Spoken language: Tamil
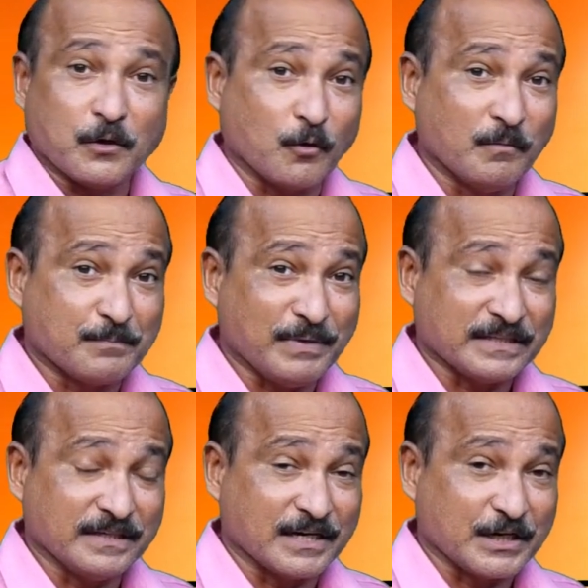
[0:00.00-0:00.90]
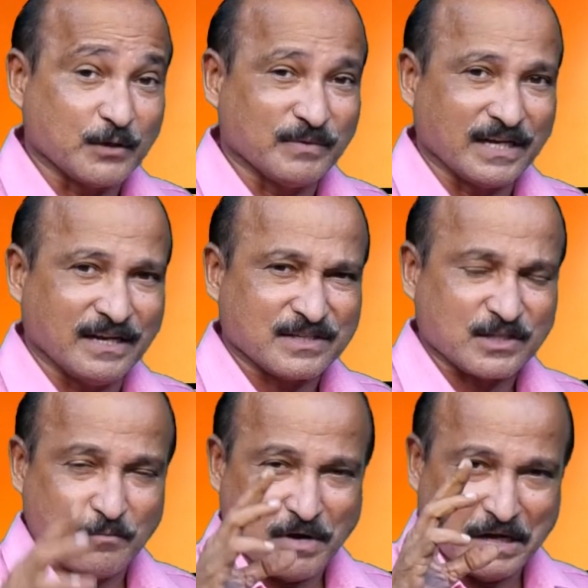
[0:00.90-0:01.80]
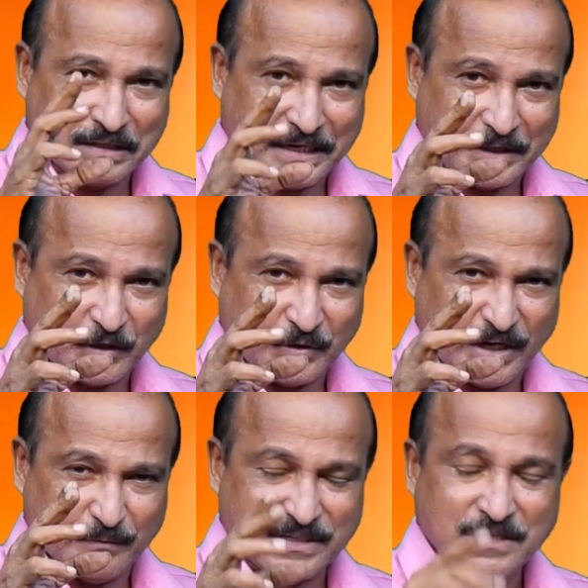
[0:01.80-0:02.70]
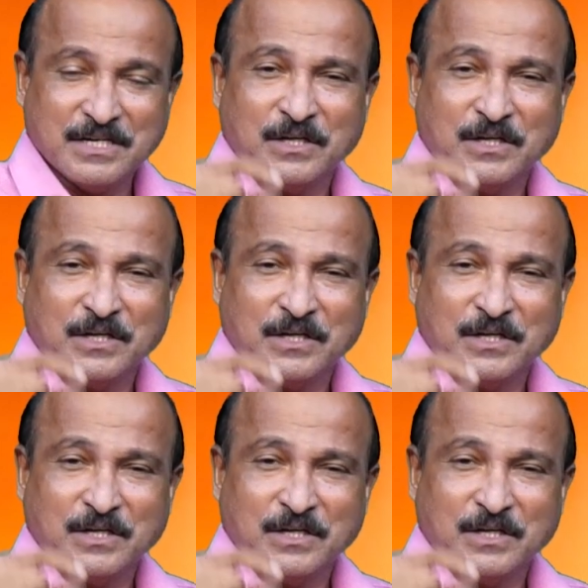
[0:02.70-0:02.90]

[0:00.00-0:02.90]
ரோமர் பதினாறு இருபதில் சமாதானத்தின் தேவன்